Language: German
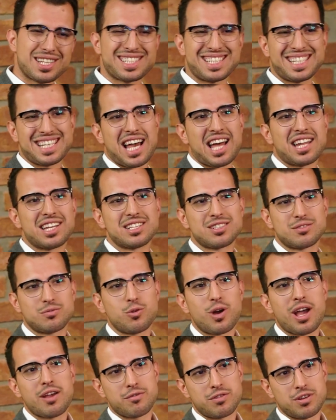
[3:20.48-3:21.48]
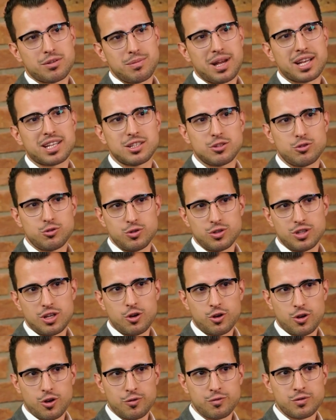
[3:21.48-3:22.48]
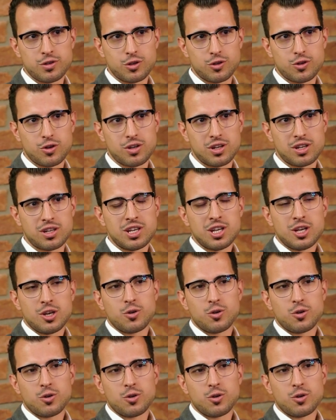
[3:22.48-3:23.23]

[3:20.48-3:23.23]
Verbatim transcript: dass sich anderswo einfach manche Türen auch öffnen können.